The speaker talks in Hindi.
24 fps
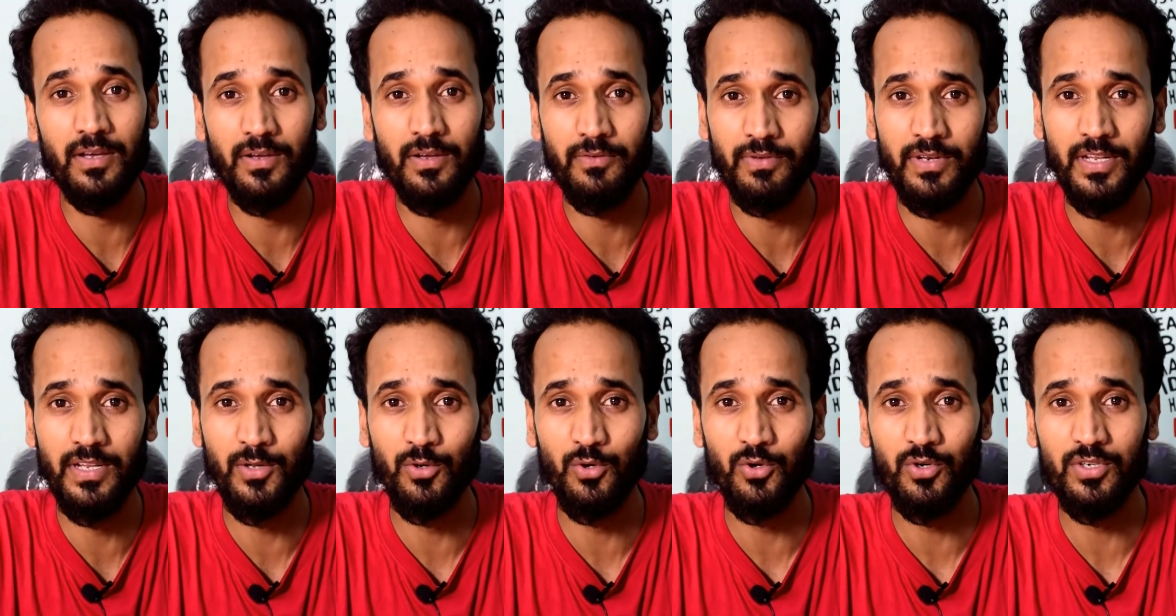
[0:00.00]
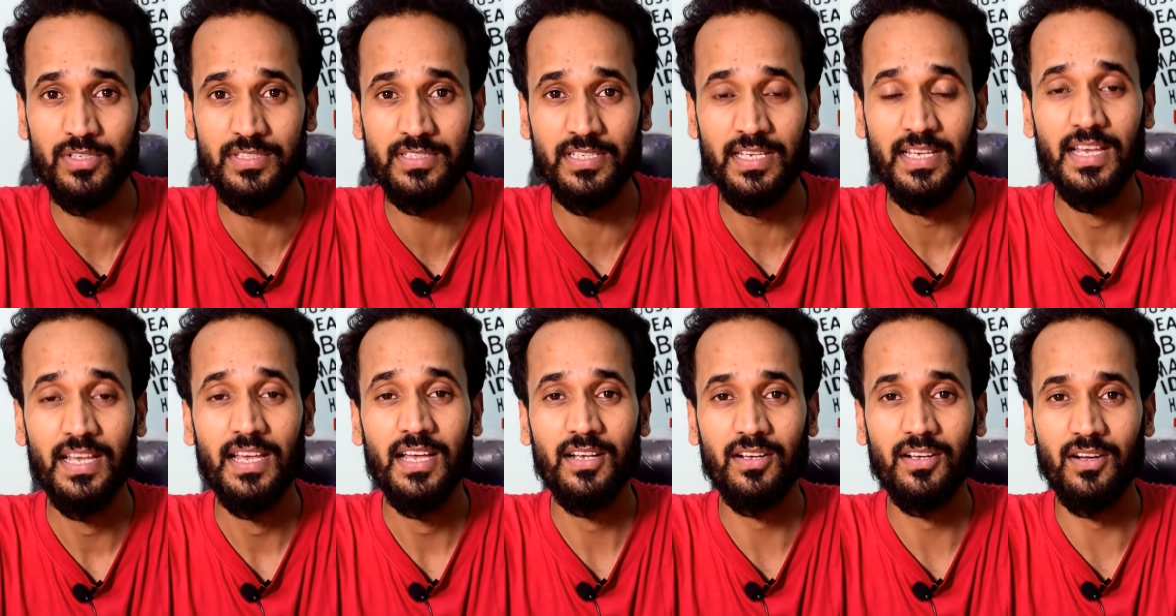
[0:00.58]
विनर हो इस
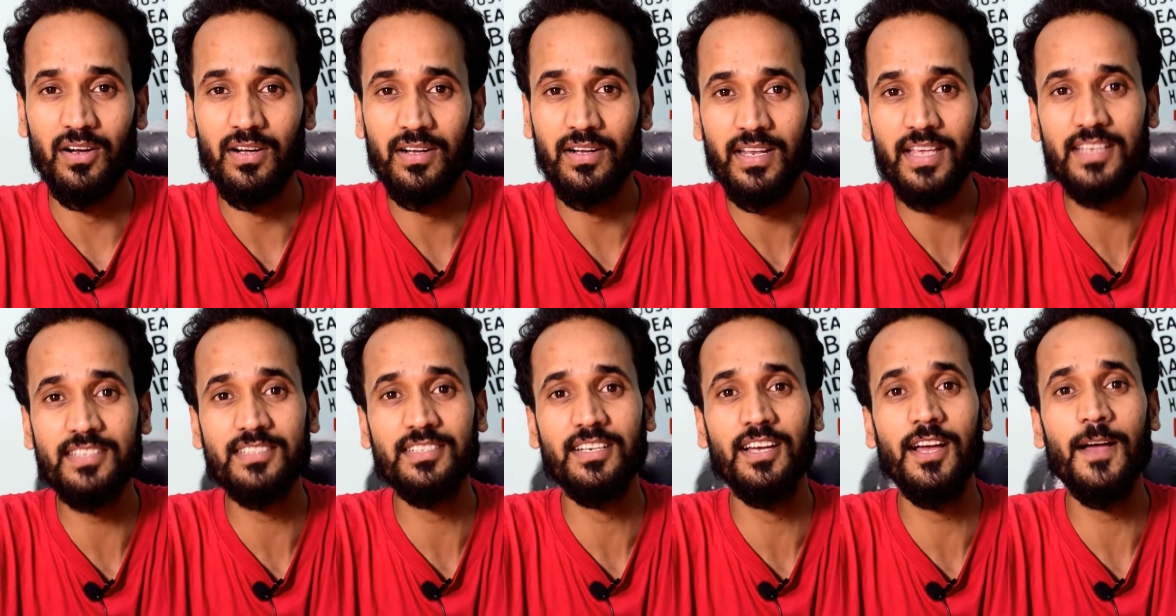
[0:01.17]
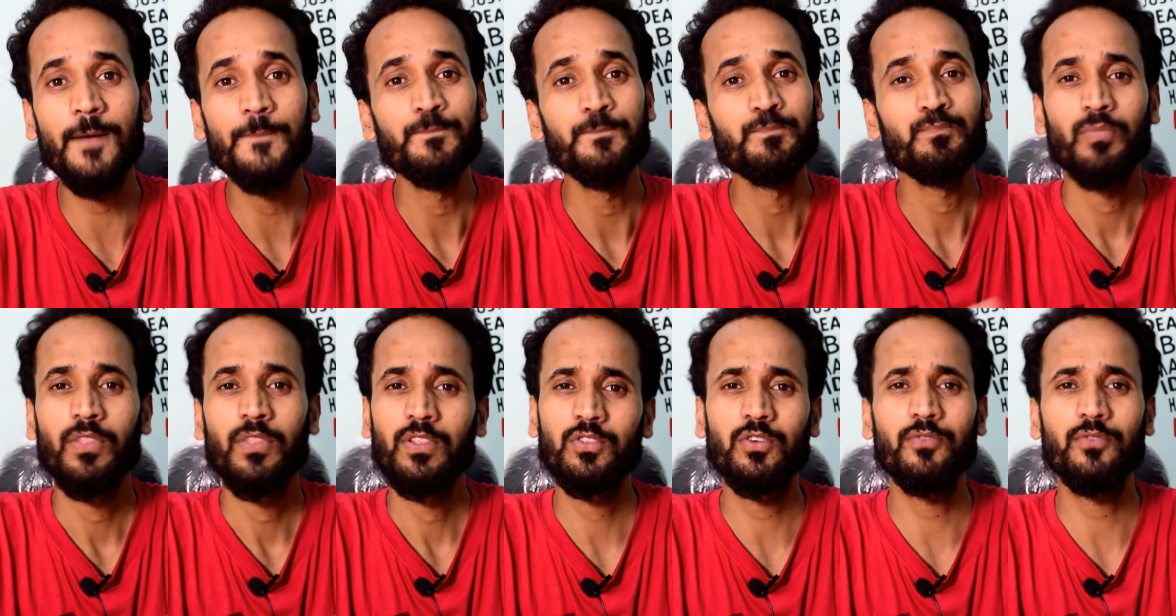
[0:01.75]
कॉन्टेस्ट का
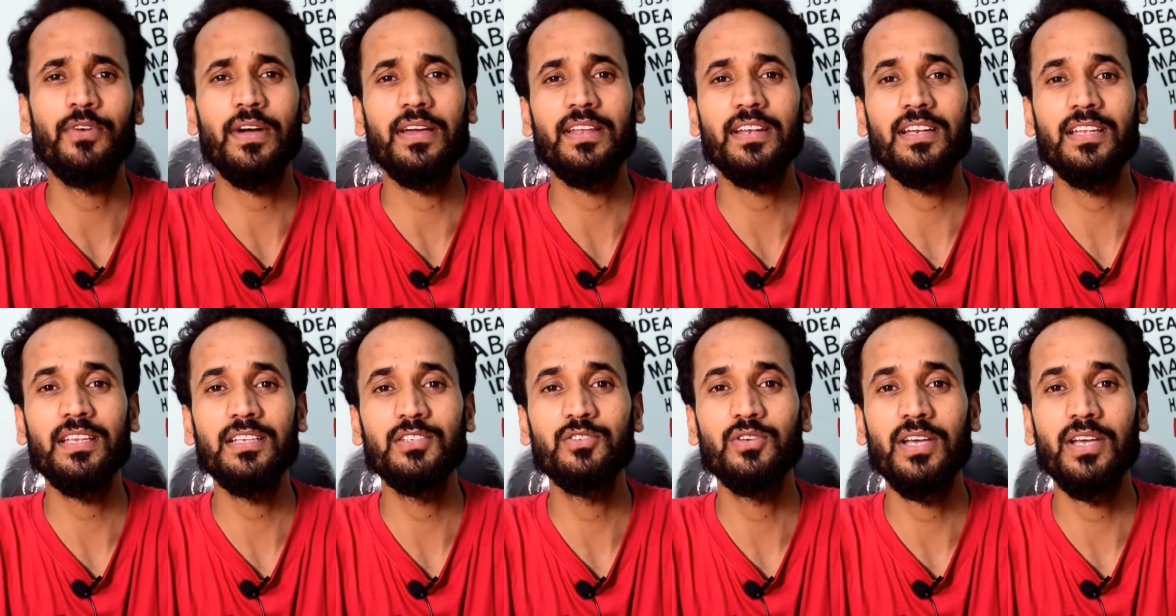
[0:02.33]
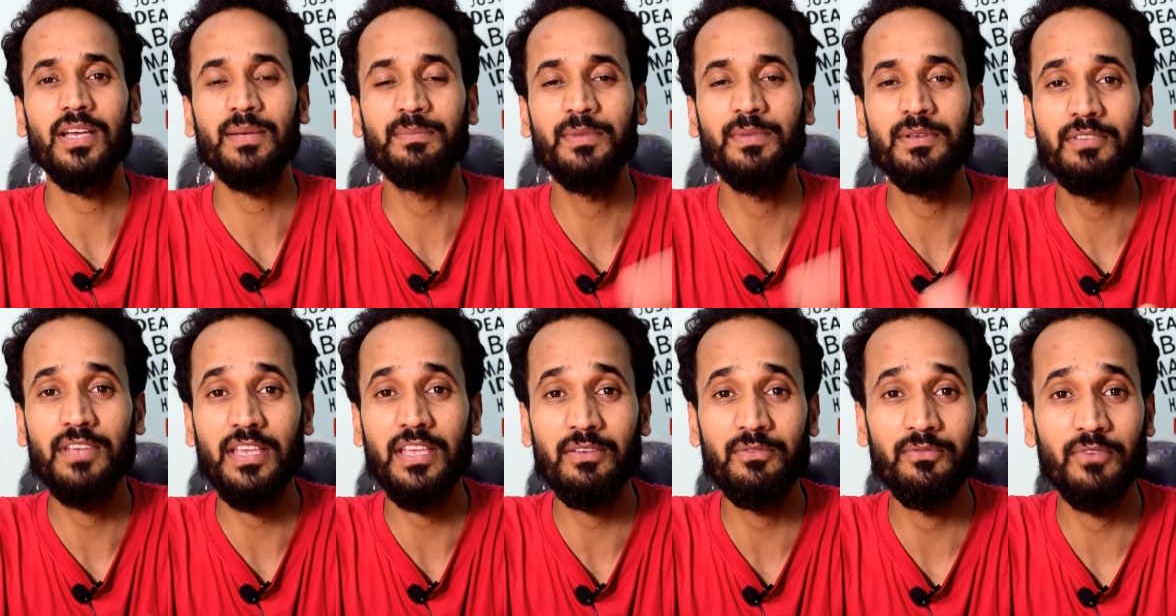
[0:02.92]
तो फाइनली जो है
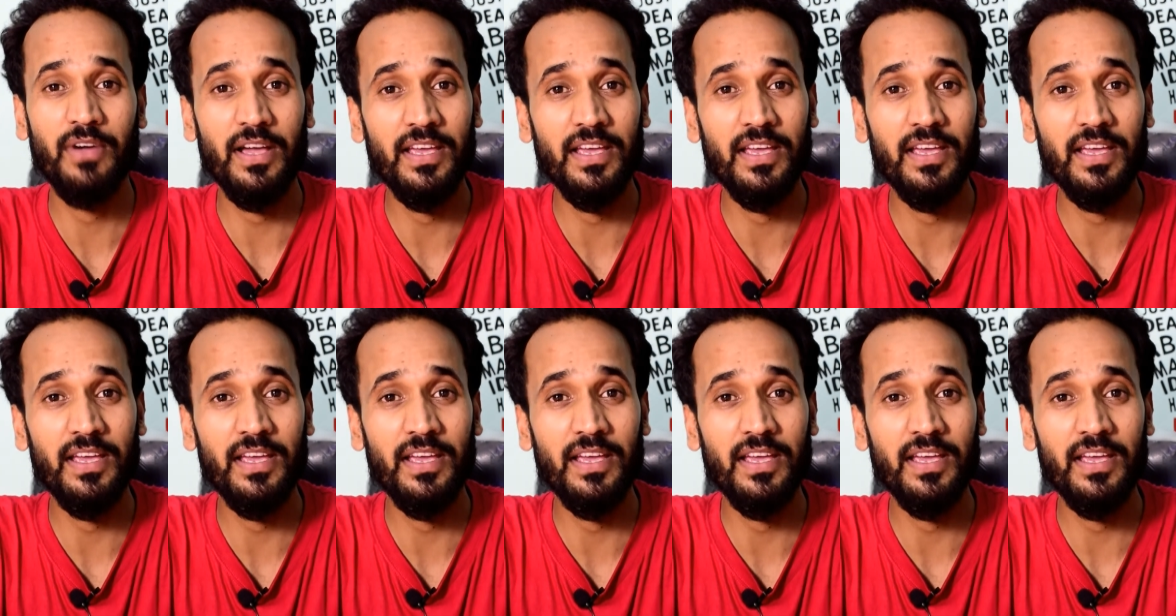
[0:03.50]
बीवी की